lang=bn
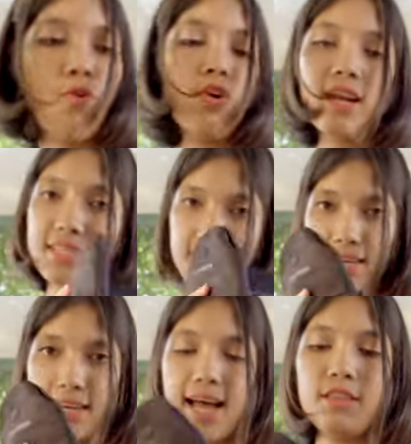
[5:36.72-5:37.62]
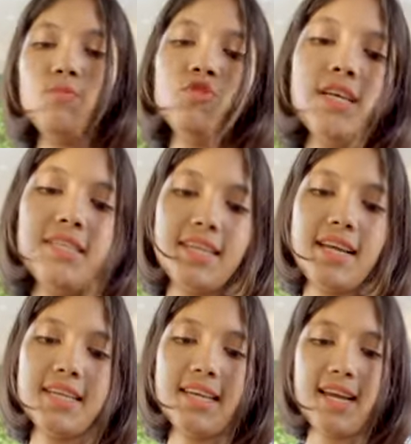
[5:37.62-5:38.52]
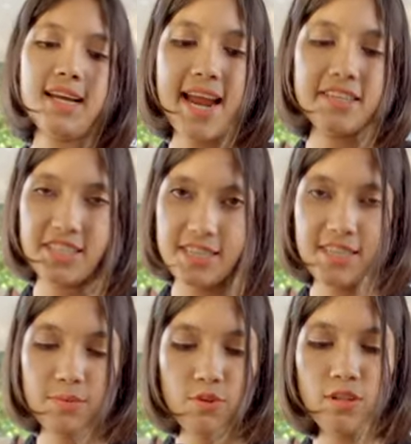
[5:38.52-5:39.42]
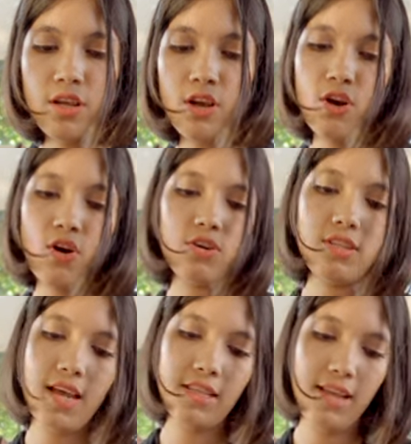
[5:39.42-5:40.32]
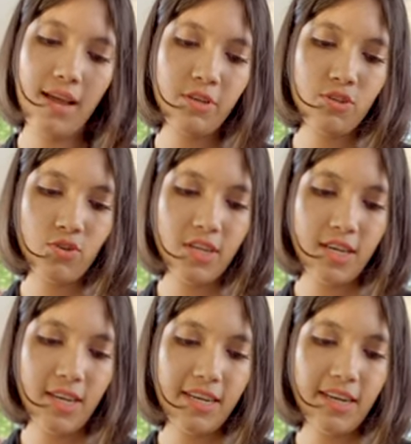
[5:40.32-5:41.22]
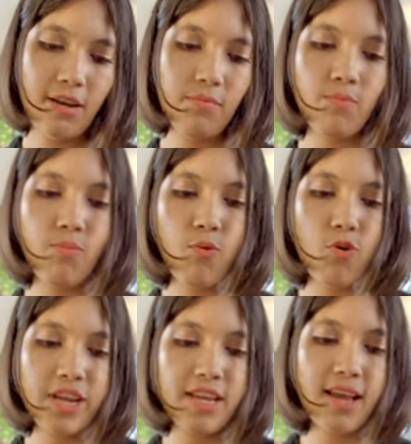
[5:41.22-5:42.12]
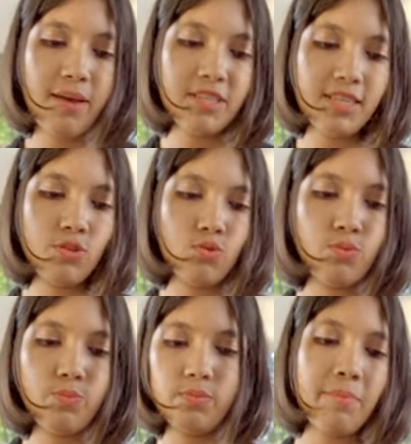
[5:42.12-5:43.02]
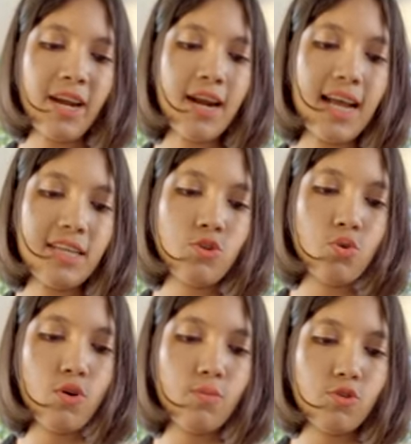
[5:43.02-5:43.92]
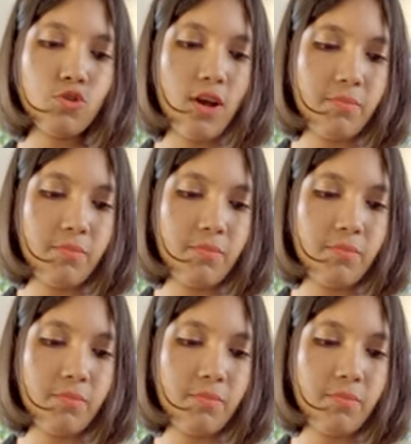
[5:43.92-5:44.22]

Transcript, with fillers: ফোর ক্লাসের একটা হাত মোজা যেটা কিনা অ্যাডজাস্টেবল অর্থাৎ আমি যদি এটা পড়ি আমি যেহেতু ক্যামেরার কাজ করব সো